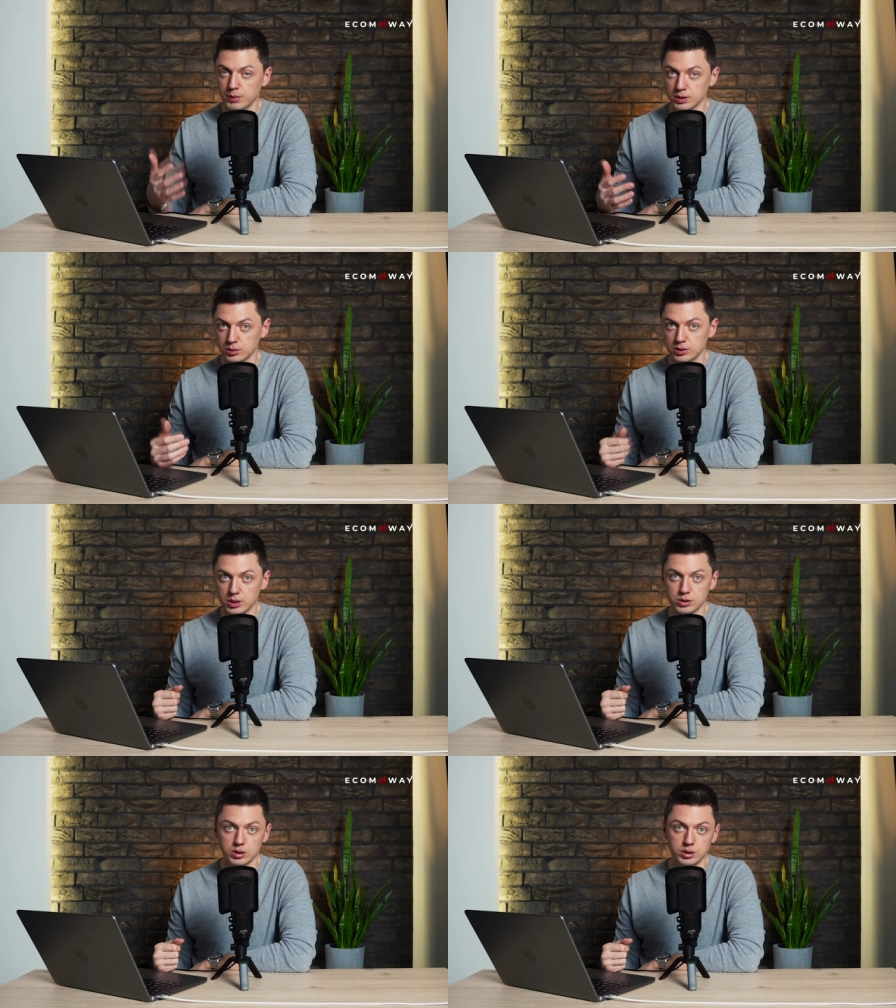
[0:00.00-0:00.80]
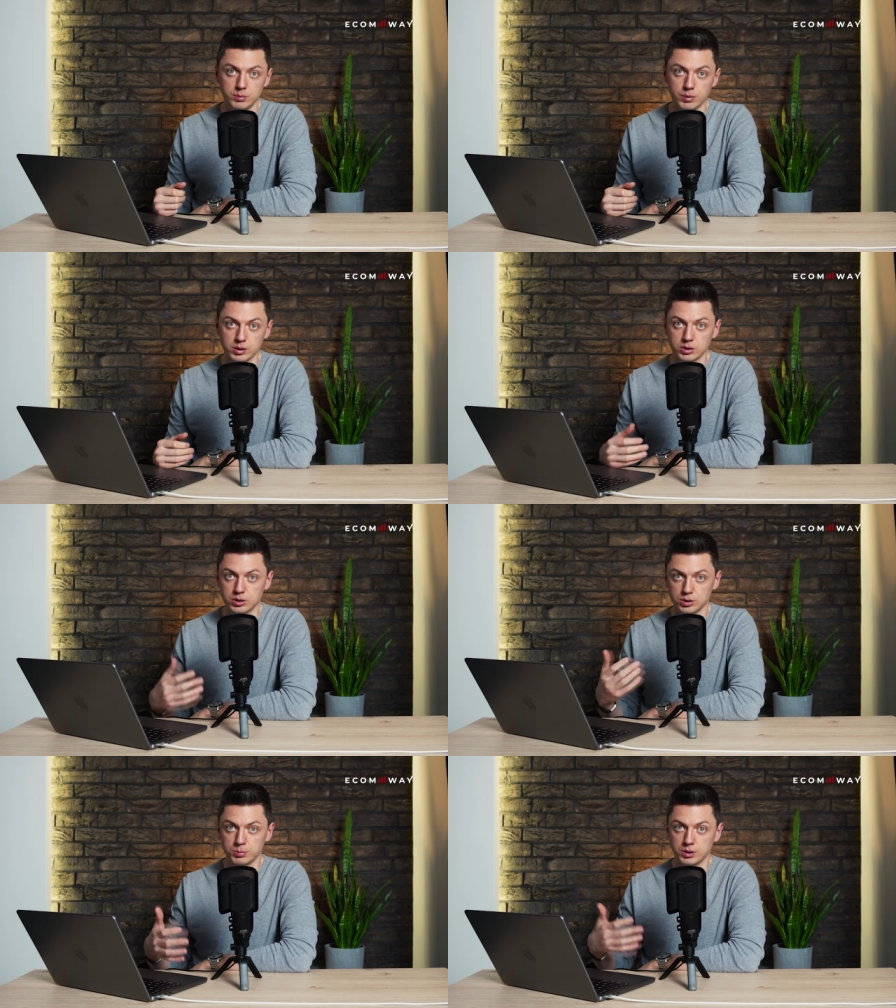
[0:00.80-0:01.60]
bardzo chcesz, jeśli bardzo
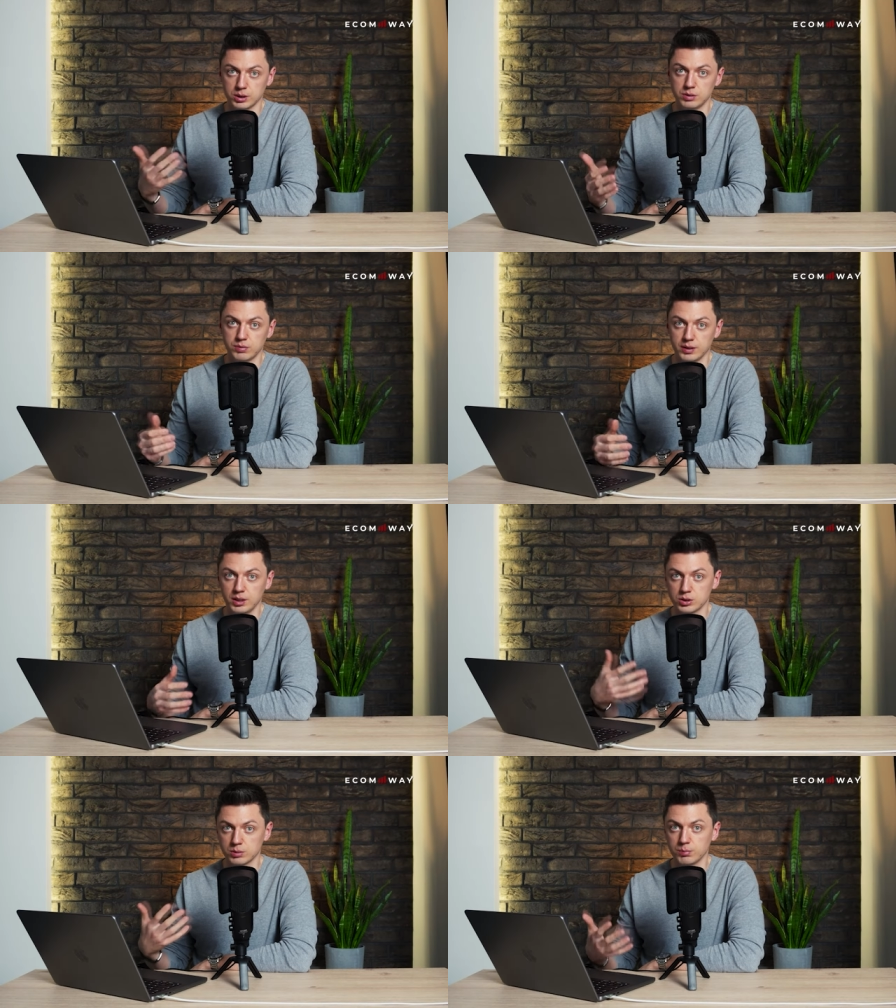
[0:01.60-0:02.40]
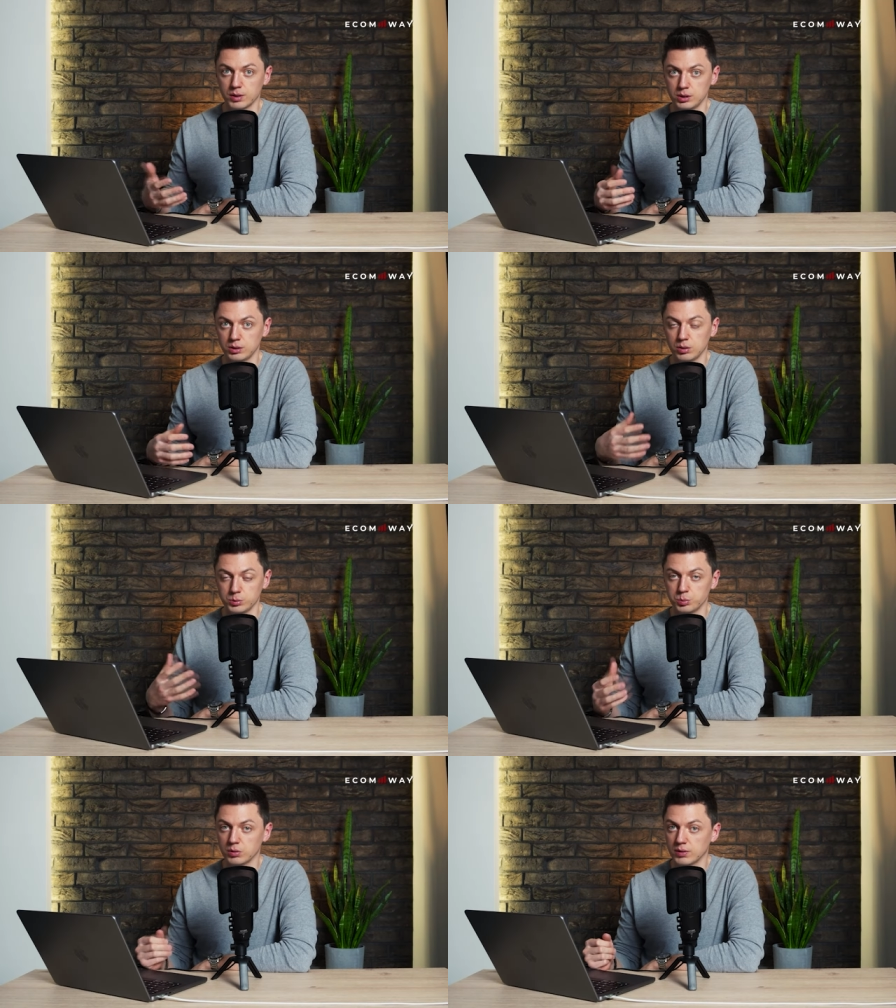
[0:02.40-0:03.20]
chcesz mieć jakiś fajniejszy, bardziej
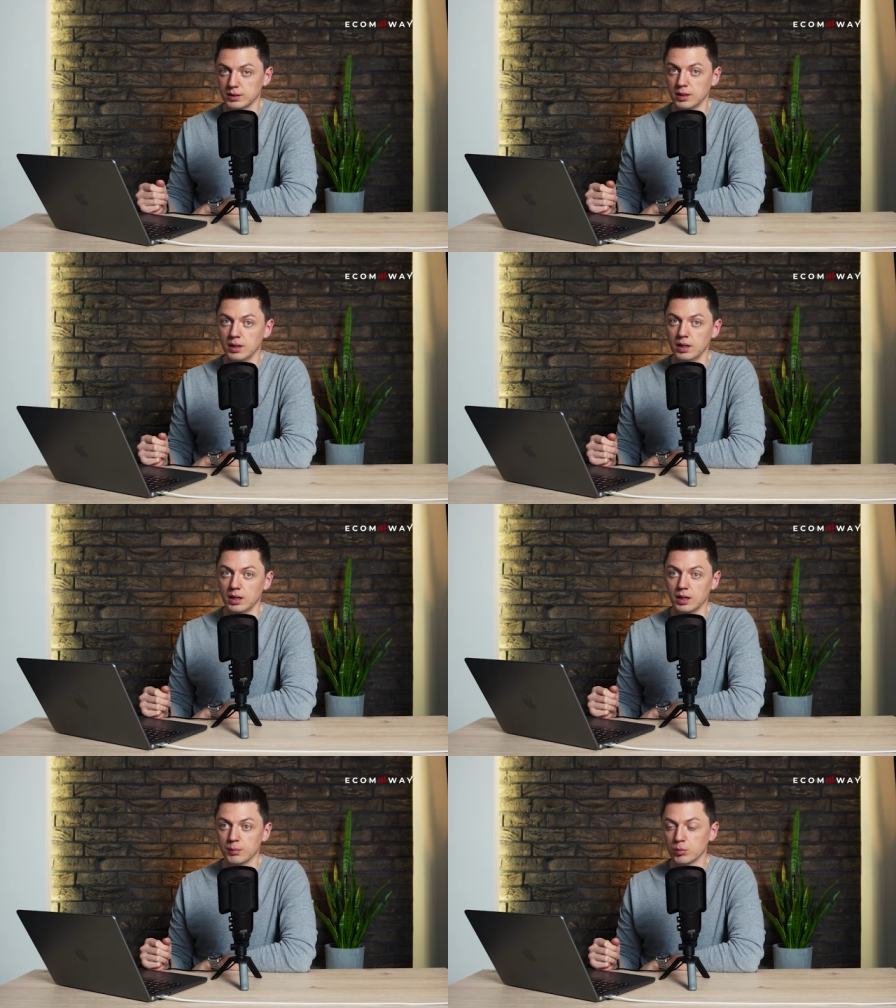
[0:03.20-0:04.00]
rozbudowany e,